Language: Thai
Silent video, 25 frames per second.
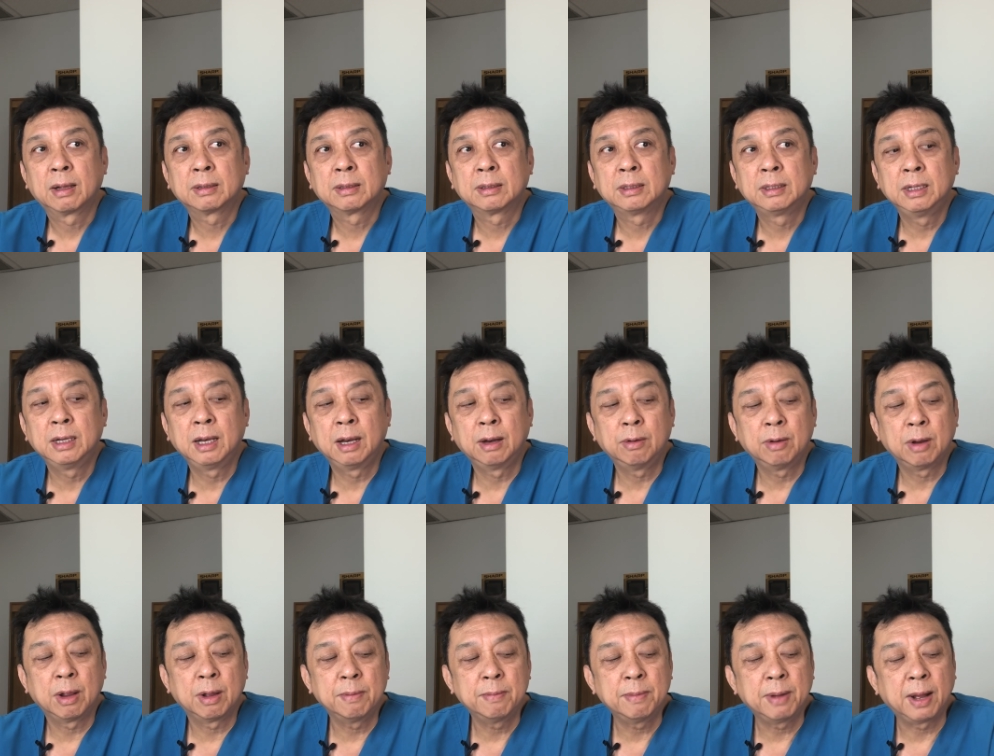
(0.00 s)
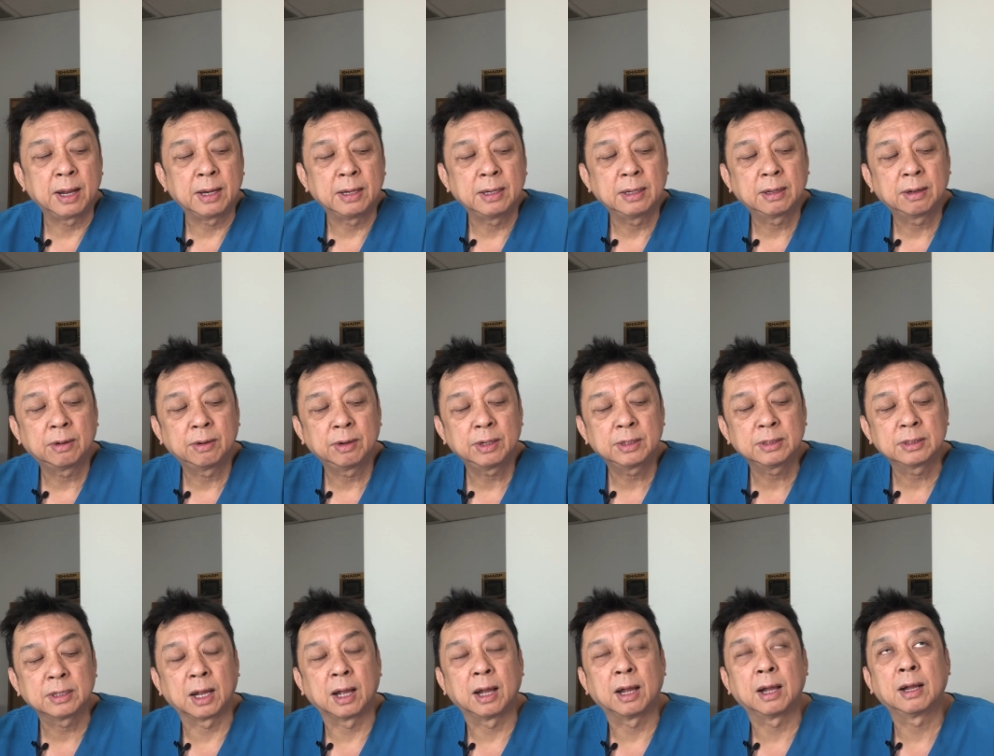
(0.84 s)
ที่แล้วแล้วมาเนี่ยเขารัก
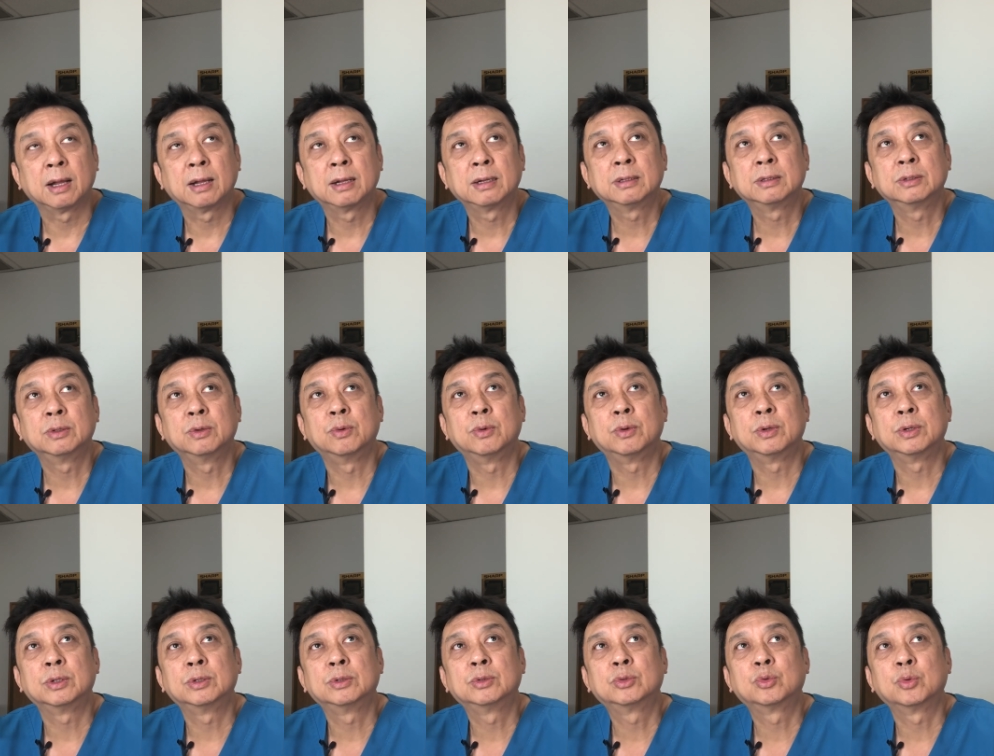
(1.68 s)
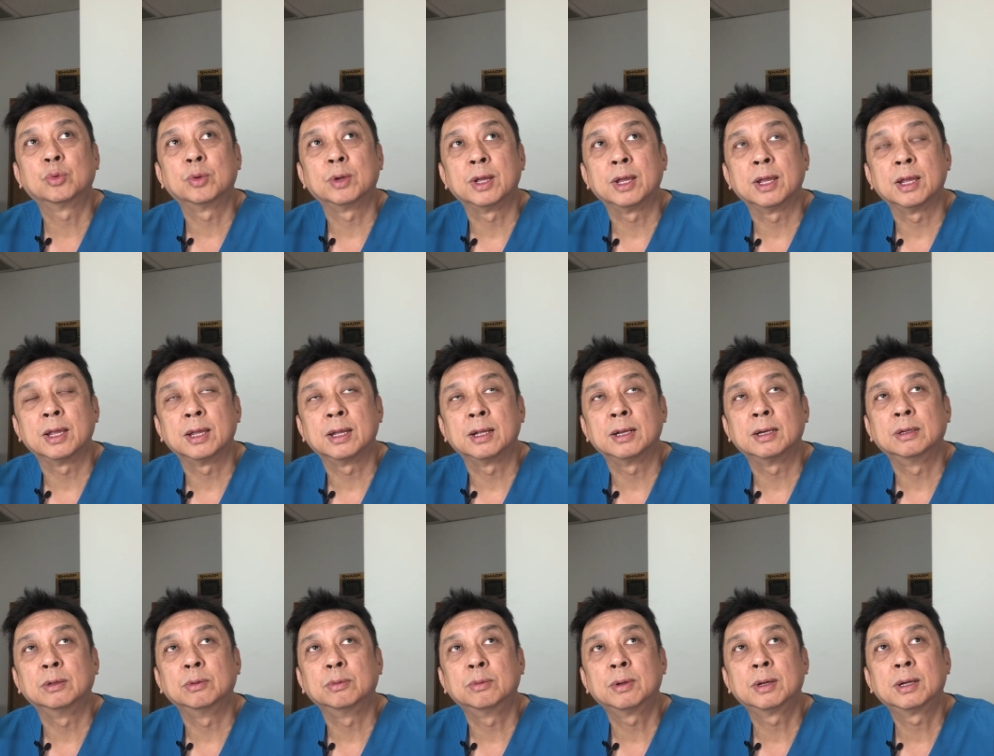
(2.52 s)
ษาโดยตัวเองห
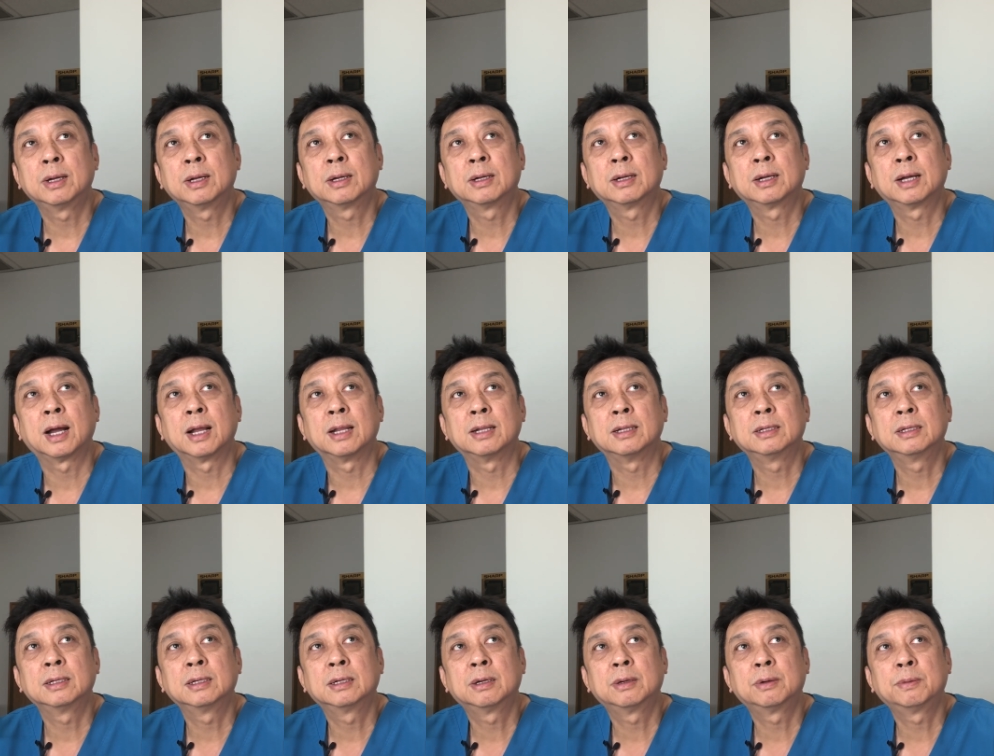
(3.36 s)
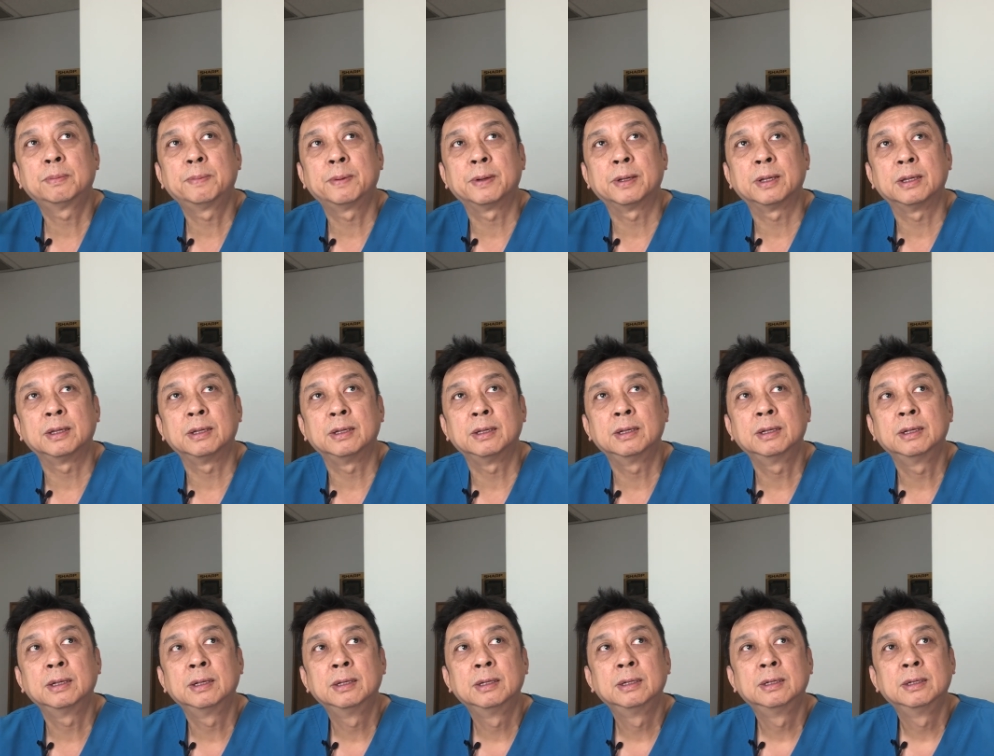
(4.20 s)
รือว่าการที่เขาไป
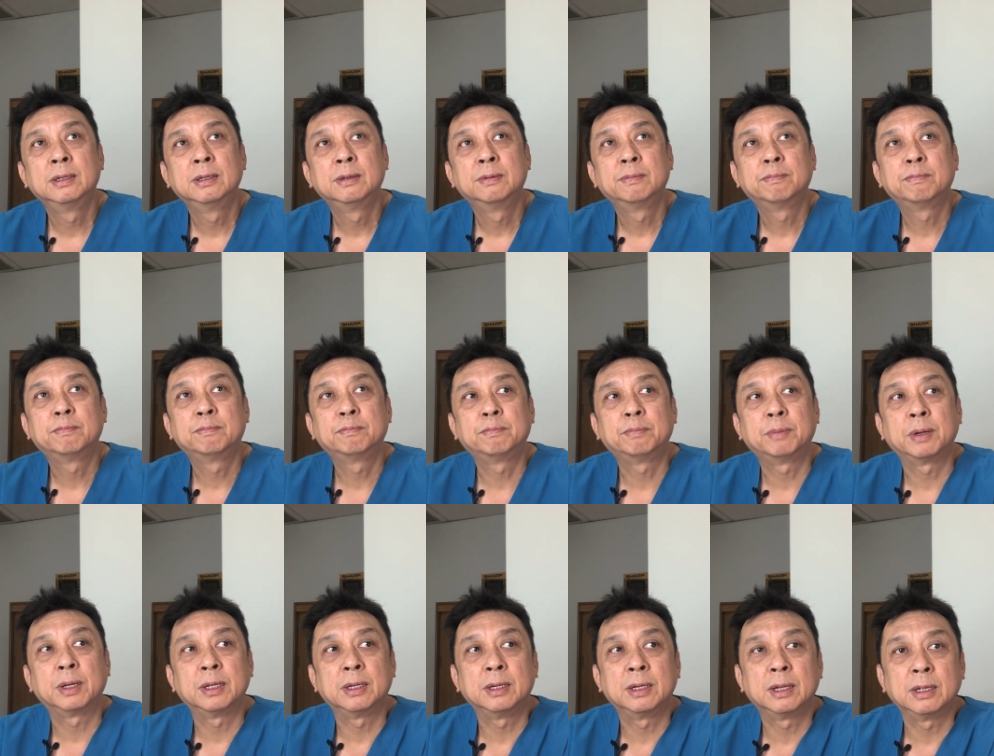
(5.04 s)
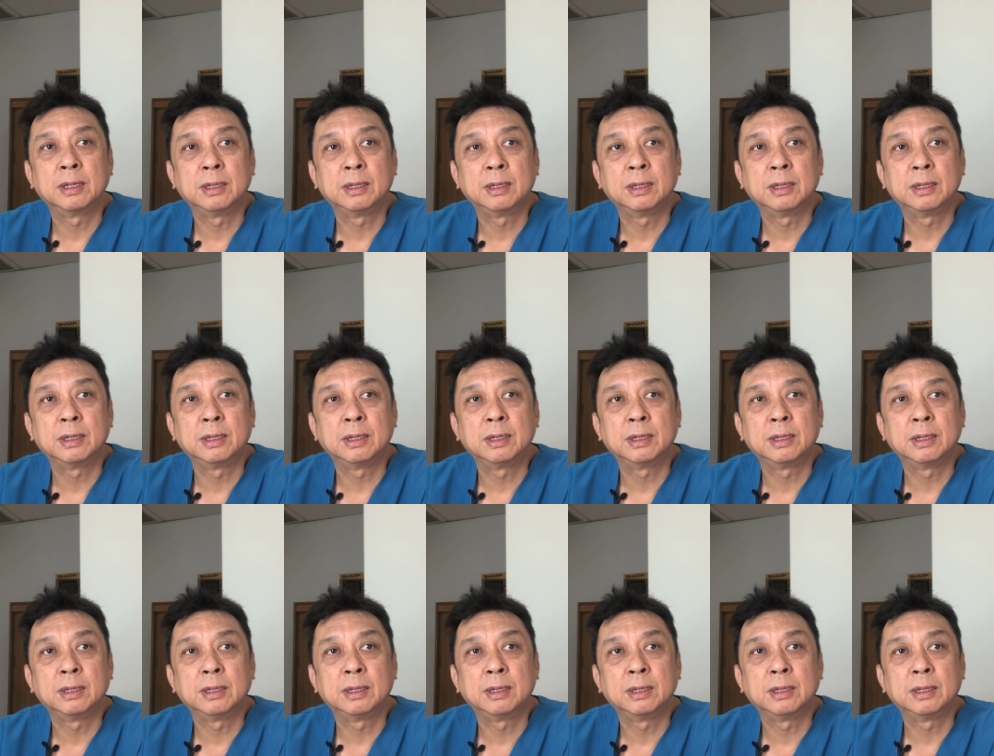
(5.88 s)
ไปใน